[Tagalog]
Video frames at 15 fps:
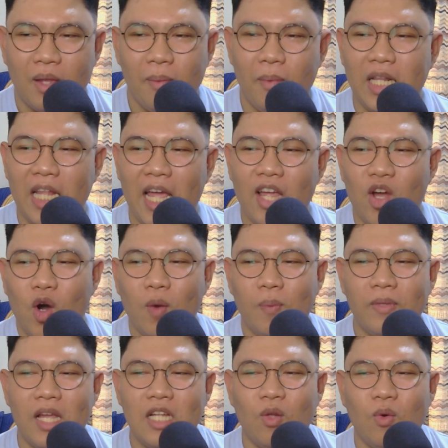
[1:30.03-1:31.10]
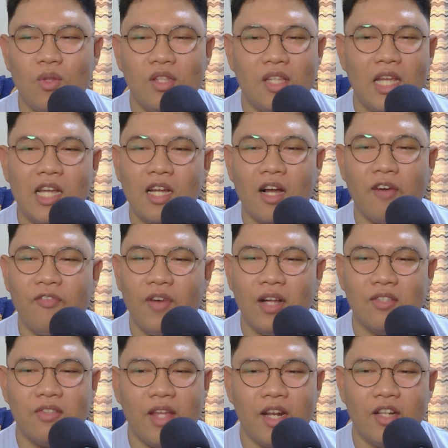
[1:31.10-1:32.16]
But I hope they don't think of
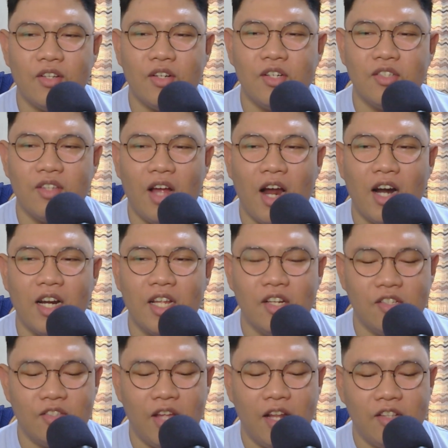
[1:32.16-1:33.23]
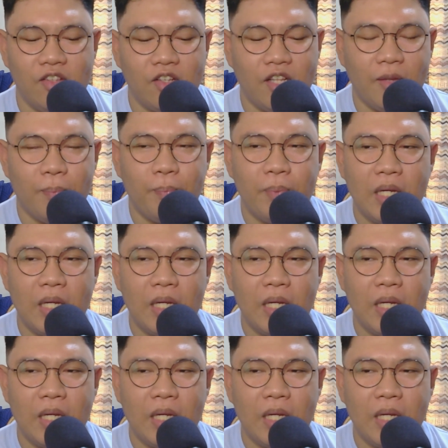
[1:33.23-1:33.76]
us senators are insensitive